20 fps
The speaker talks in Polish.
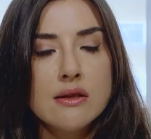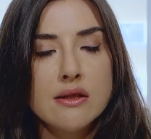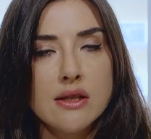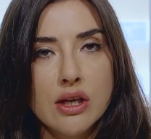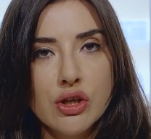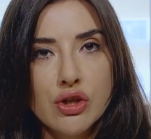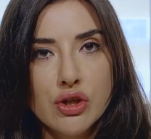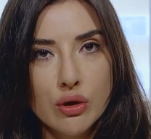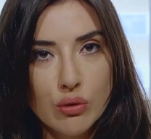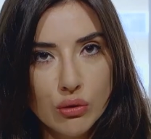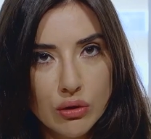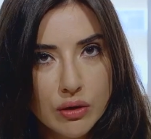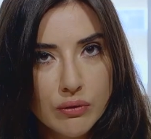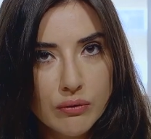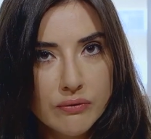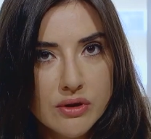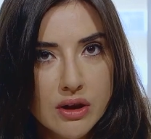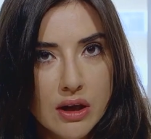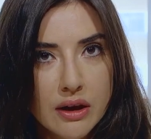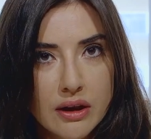ze
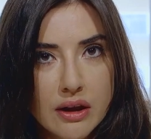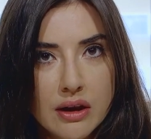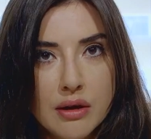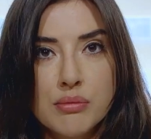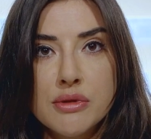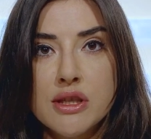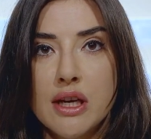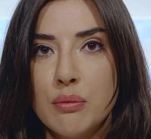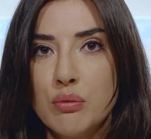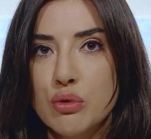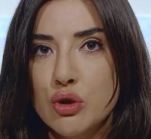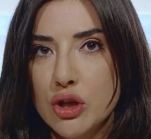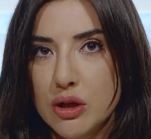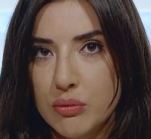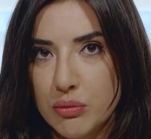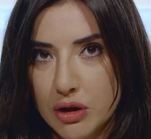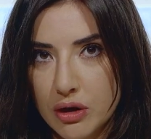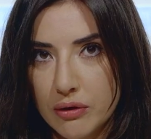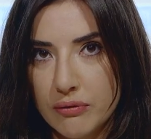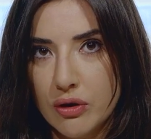szczególnym uwzględnieniem
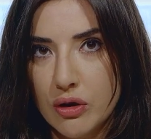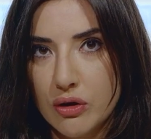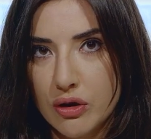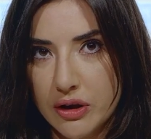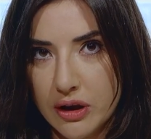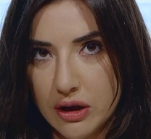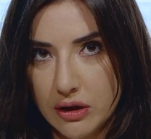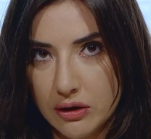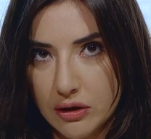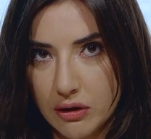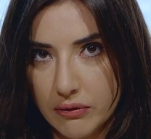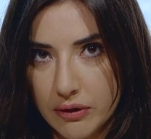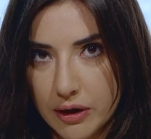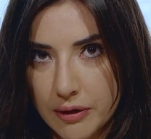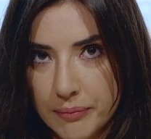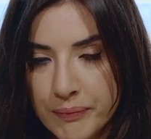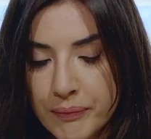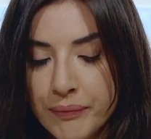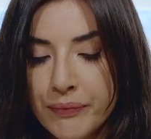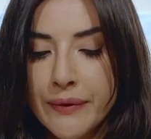zaburzeń mikroflory jelitowej.
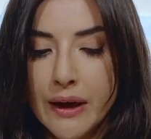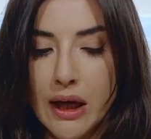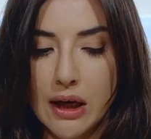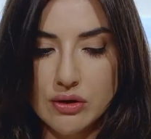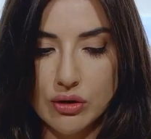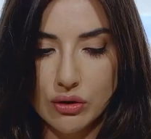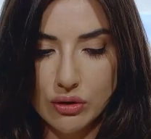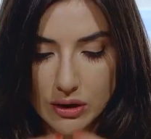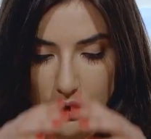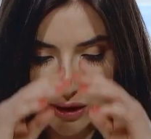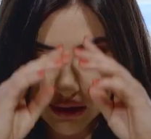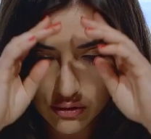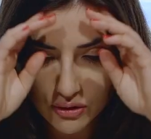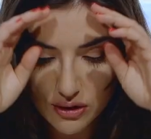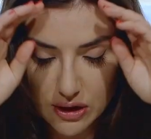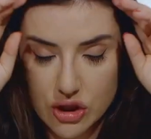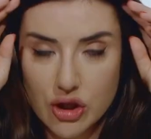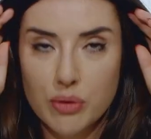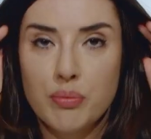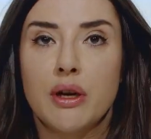A co to dla nas
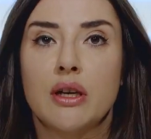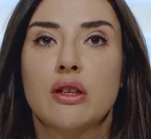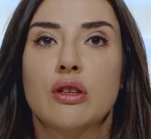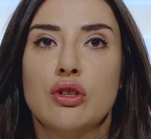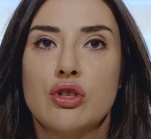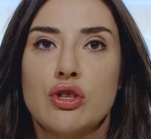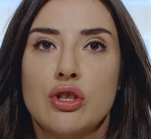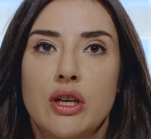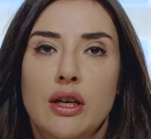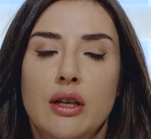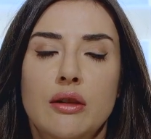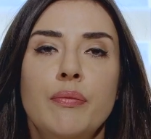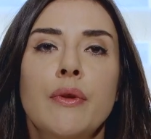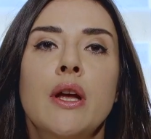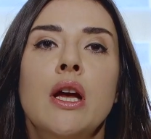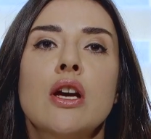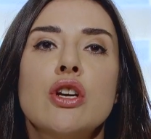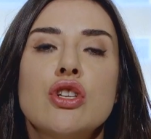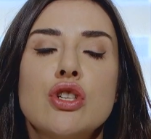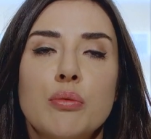oznacza praktycznie?
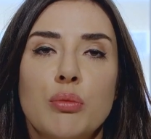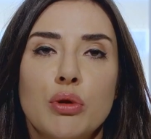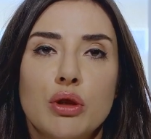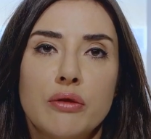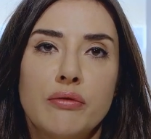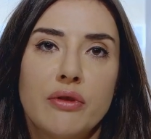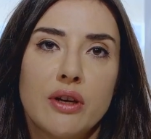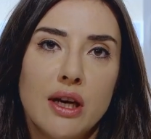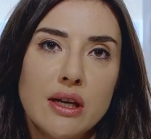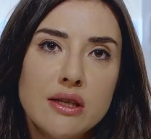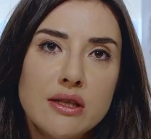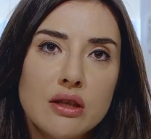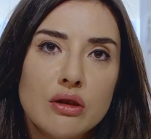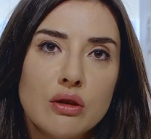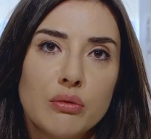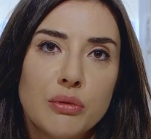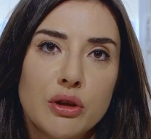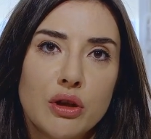Że modyfikacja tą